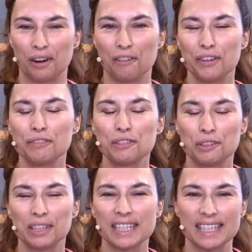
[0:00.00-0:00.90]
En fait, vous
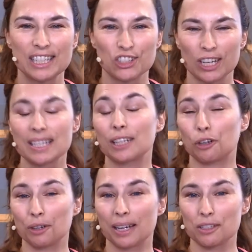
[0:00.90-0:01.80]
connaissez déjà cette
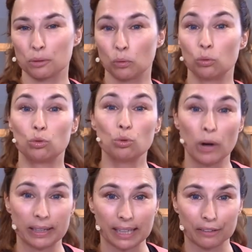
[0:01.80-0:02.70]
relation où tout
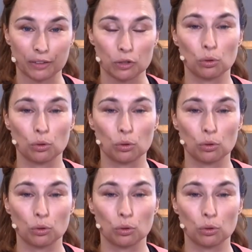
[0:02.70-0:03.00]
interfère.